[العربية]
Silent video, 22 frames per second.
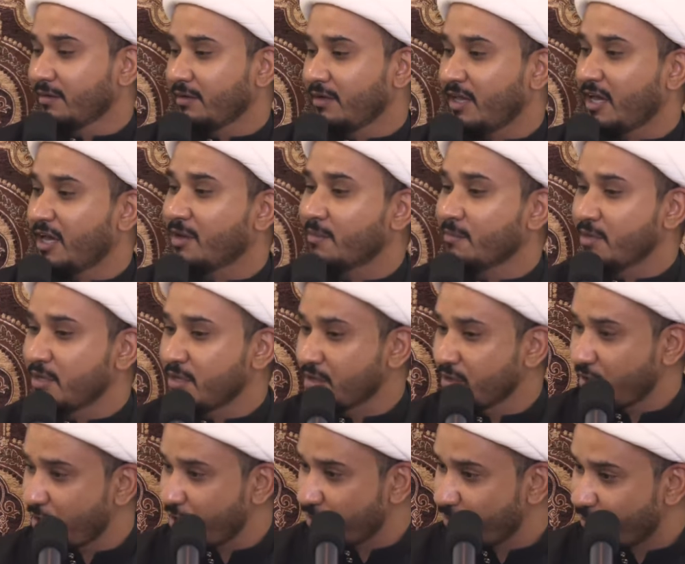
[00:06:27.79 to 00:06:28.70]

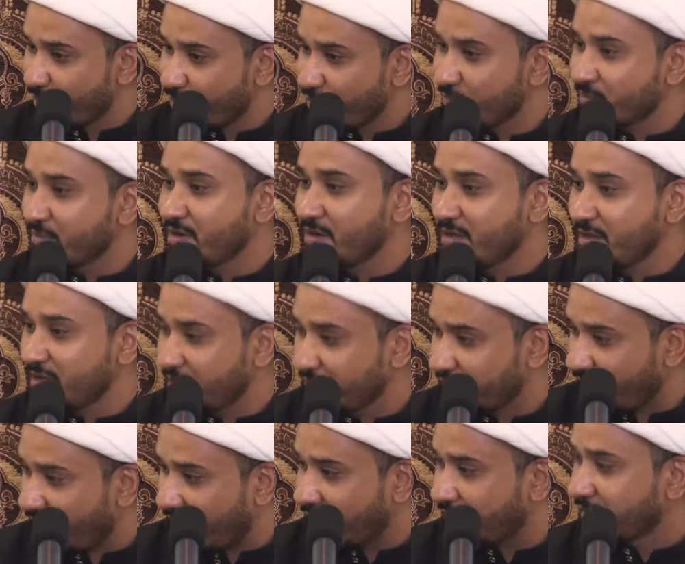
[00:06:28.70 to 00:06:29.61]
لأمير
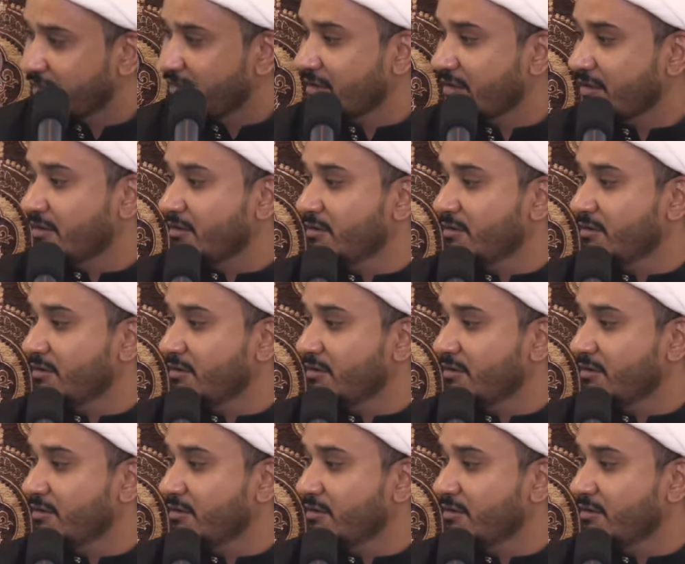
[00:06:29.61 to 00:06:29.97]
المؤمنين علي